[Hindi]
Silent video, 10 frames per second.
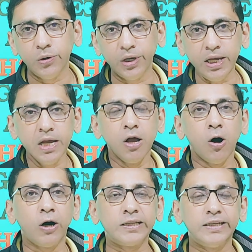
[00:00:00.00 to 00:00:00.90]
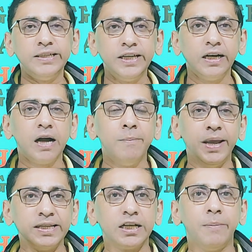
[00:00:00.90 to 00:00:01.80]
आई होगी और सीजीएल का
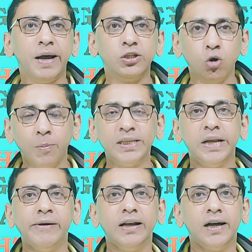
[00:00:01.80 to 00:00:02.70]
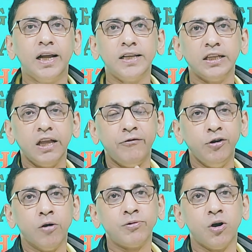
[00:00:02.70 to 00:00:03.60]
मेंस का बैच जो बच्चे भी लगाना चाहते हैं
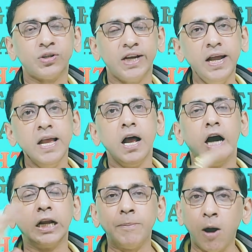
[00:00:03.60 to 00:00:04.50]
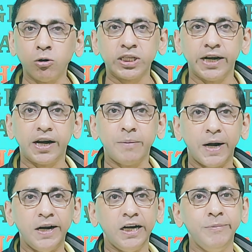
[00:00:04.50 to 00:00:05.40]
फ्री ऑफ कॉस्ट है अगर आप आउटसाइडर है
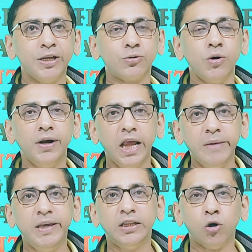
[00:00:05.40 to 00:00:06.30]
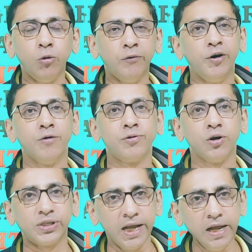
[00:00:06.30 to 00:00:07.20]
ब्राइट अकेडमी के स्टूडेंट नहीं भी है तो भी फ्री ऑफ
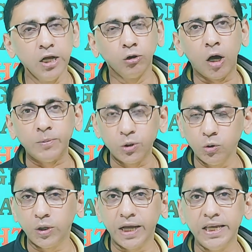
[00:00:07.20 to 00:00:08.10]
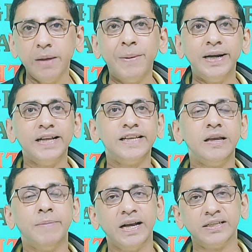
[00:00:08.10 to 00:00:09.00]
कॉस्ट है तो आप जरूर आइए मंडे
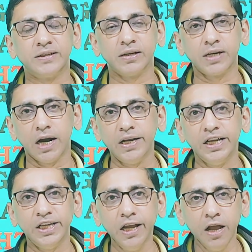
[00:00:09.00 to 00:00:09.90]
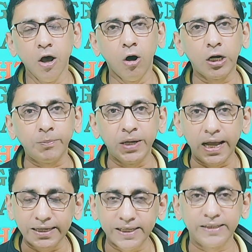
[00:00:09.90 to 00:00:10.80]
से ये बैच स्टार्ट कीजिए और
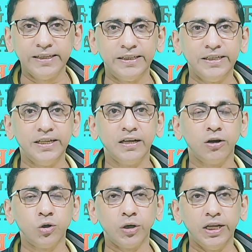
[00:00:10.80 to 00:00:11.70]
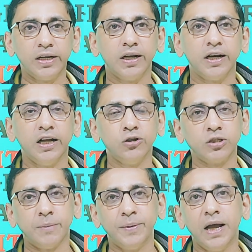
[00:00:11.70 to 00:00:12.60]
अपना एस सीजीएल का जो क्लियर करने का
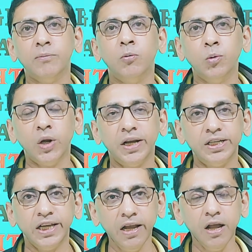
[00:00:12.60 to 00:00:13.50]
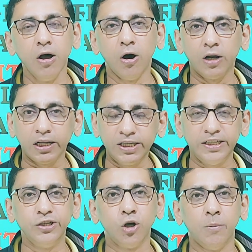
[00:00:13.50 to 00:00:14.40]
जो सपना है वो पूरा कीजिए और
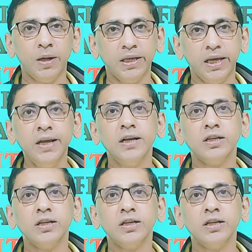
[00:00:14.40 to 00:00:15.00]
अच्छी सी जॉब लगी